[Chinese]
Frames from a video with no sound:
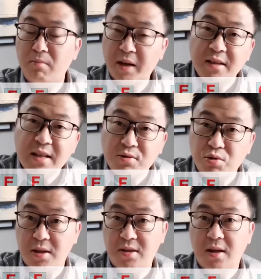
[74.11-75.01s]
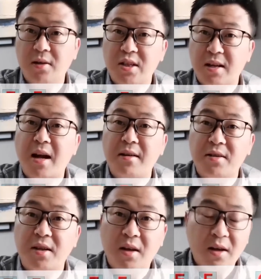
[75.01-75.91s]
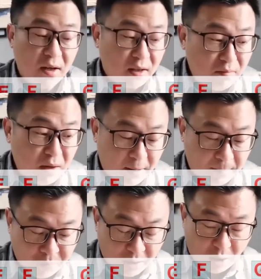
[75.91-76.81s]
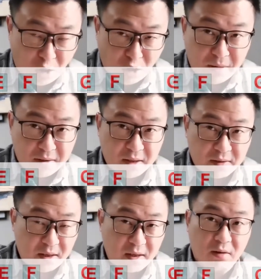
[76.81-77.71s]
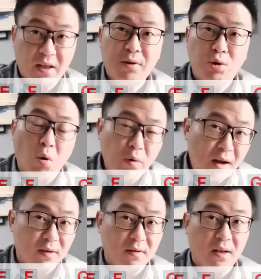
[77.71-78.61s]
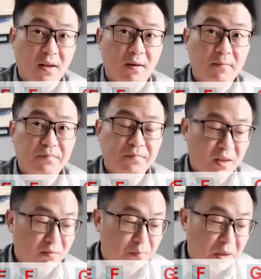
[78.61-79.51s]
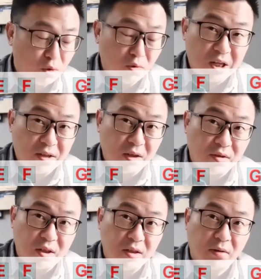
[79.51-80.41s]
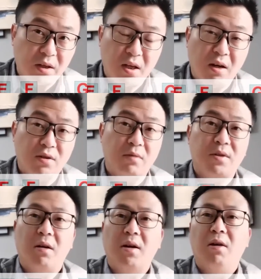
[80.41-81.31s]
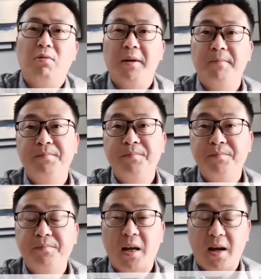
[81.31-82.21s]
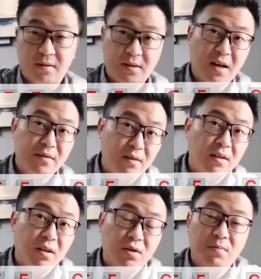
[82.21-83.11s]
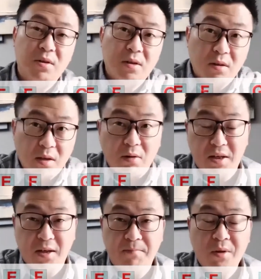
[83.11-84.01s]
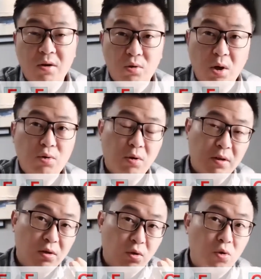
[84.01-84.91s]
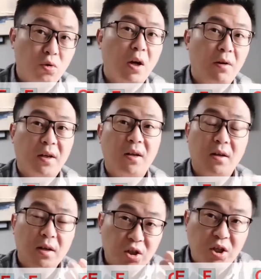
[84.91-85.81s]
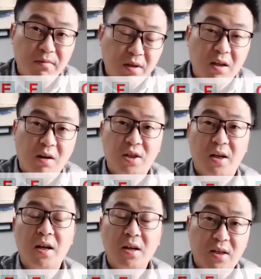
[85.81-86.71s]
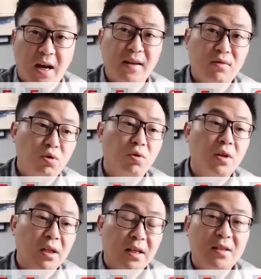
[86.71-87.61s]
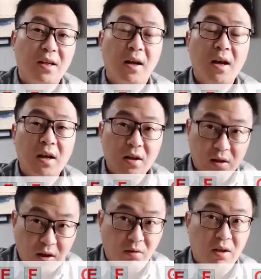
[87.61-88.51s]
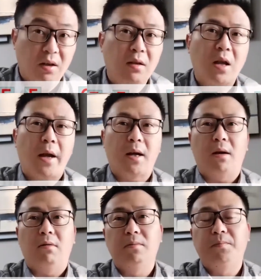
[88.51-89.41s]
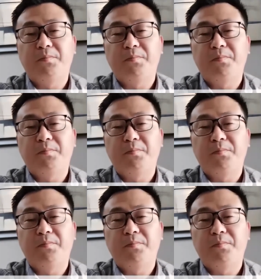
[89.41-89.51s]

我们可以这样去理解，简单理解。那么后面这个 C 调它同样是 C 调，那么比中间这个 G 调的音高是不是要高呢？哎，这样子理解是不是这个道理呢？所以说需要一个前提条件才能去理解到底哪一个高。